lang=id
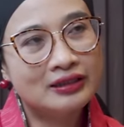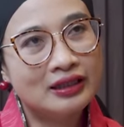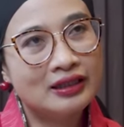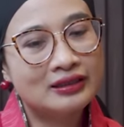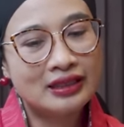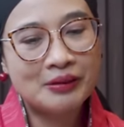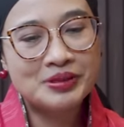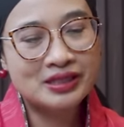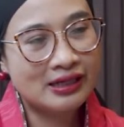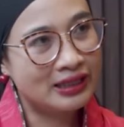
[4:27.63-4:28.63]
uh, saya
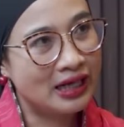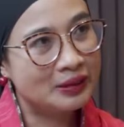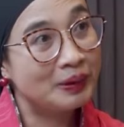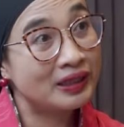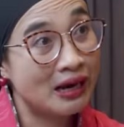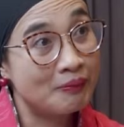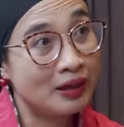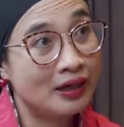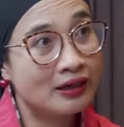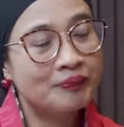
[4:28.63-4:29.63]
bisa lihat
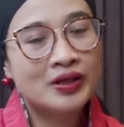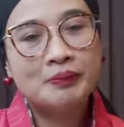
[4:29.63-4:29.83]
pertama